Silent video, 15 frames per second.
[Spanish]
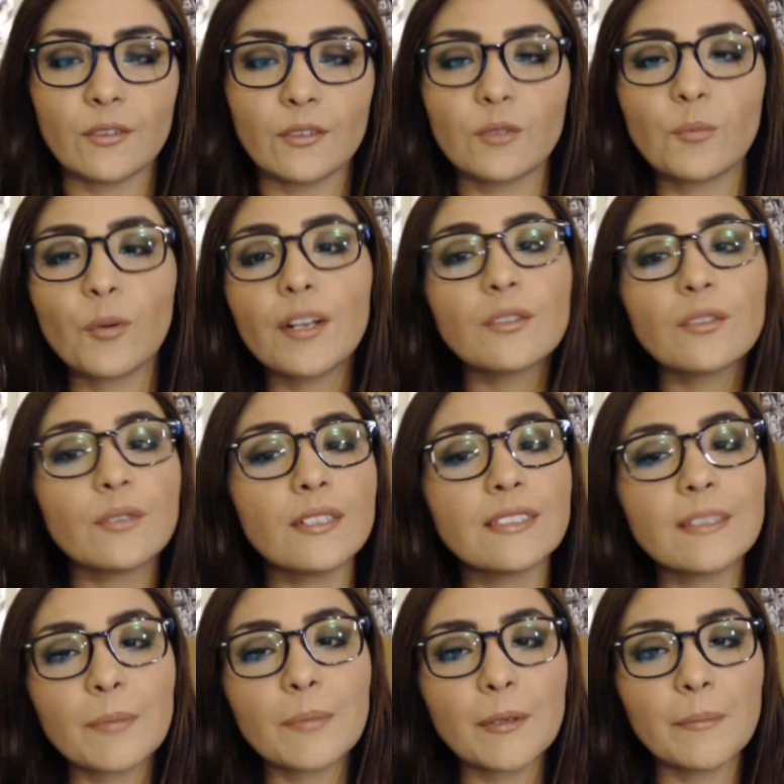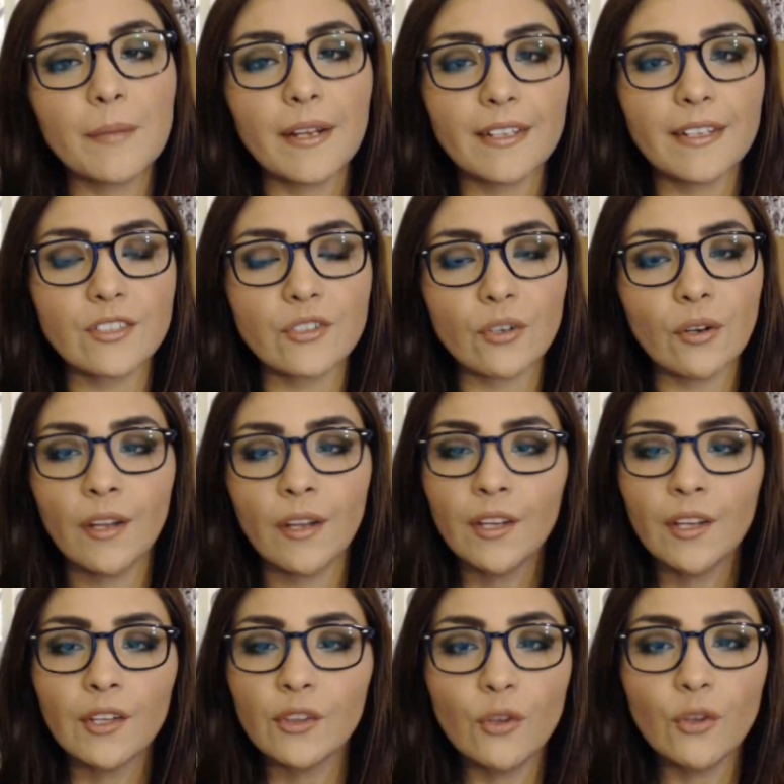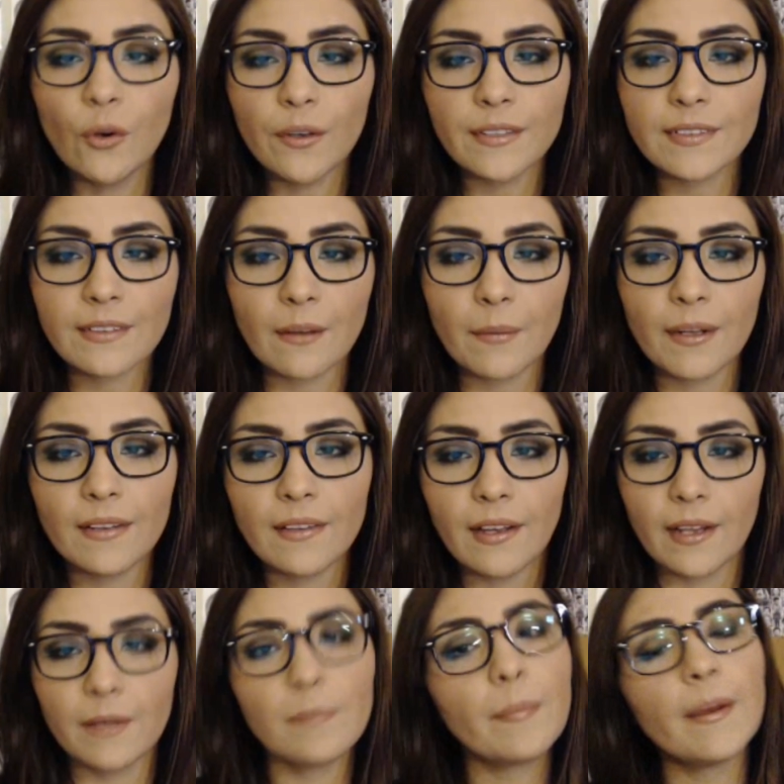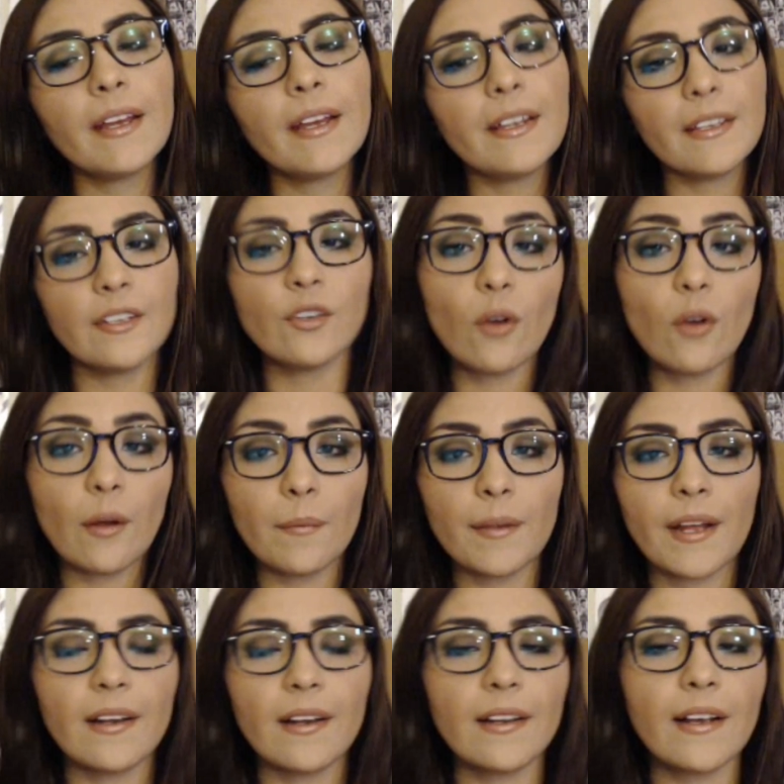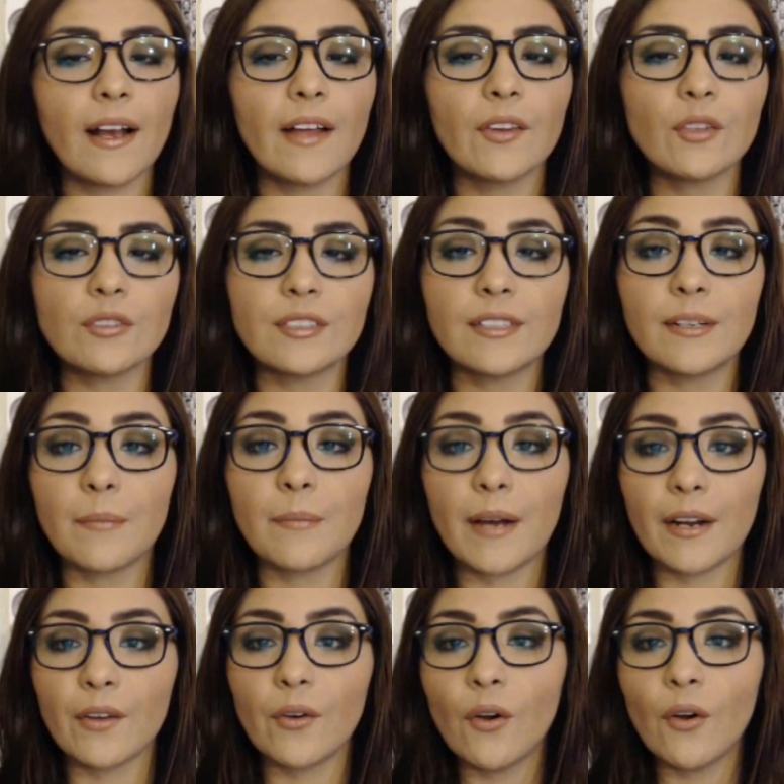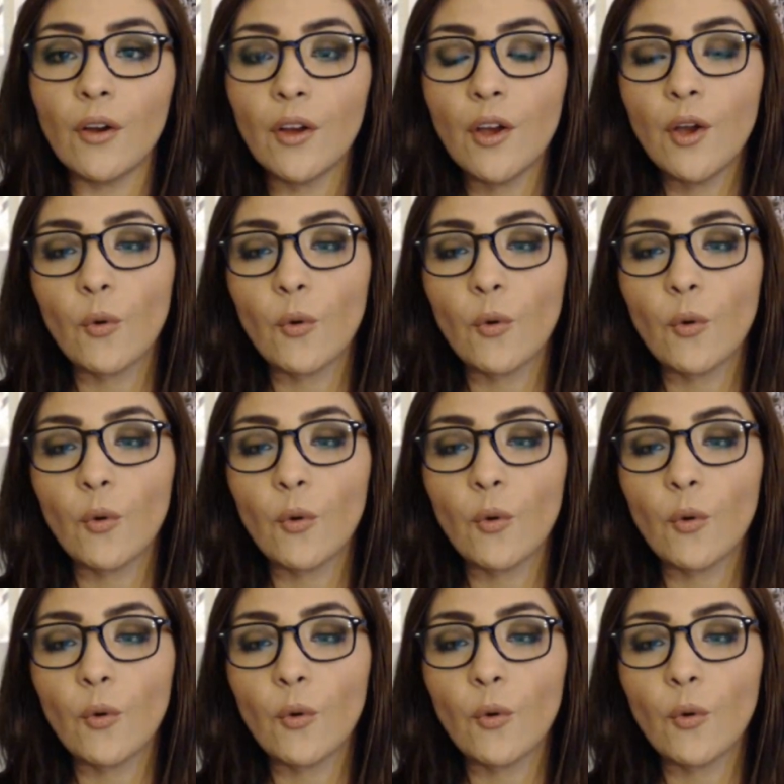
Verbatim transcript: Entonces por eso en este primer hecho no estaba el naipe y no lo habían ligado, sin embargo